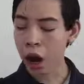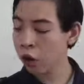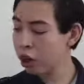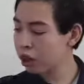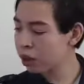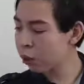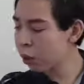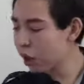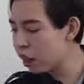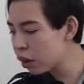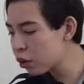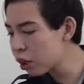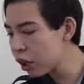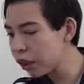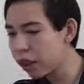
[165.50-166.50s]
Ahora te voy a
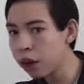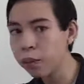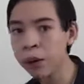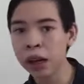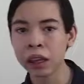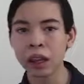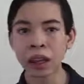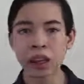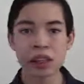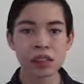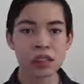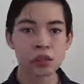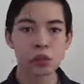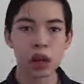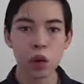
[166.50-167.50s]
dar una idea para que
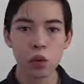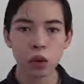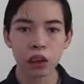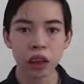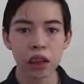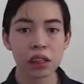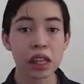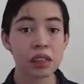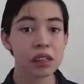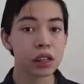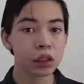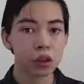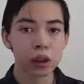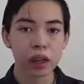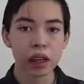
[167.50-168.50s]
realices una urna y así
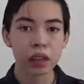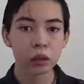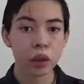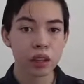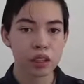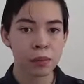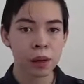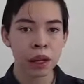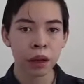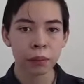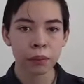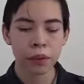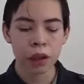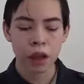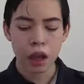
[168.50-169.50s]
incluirla en tu asamblea.
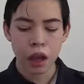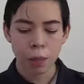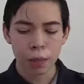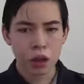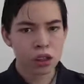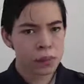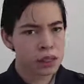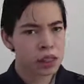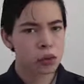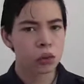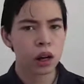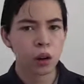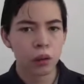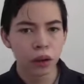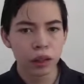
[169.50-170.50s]
Pero ¿sabes qué es
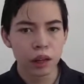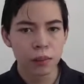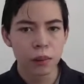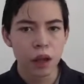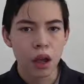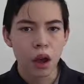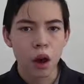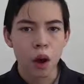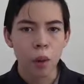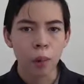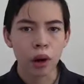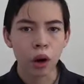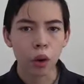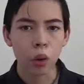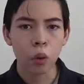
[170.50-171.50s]
una urna?
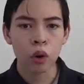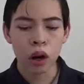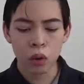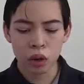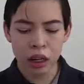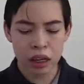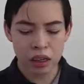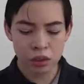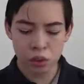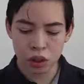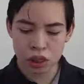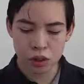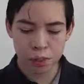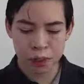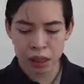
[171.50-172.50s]
Bueno, una urna es un
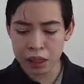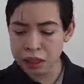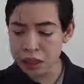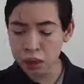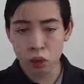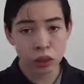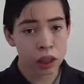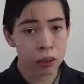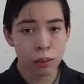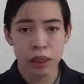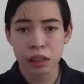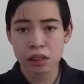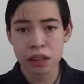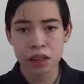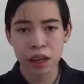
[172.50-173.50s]
recipiente que está
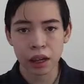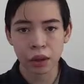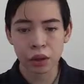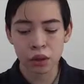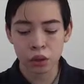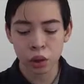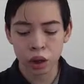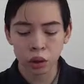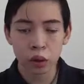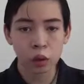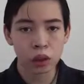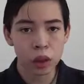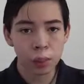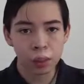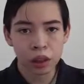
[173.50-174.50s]
totalmente sellado durante
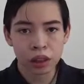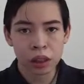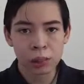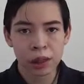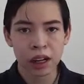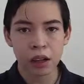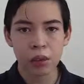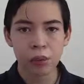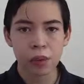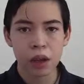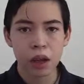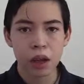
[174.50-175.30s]
un tiempo determinado.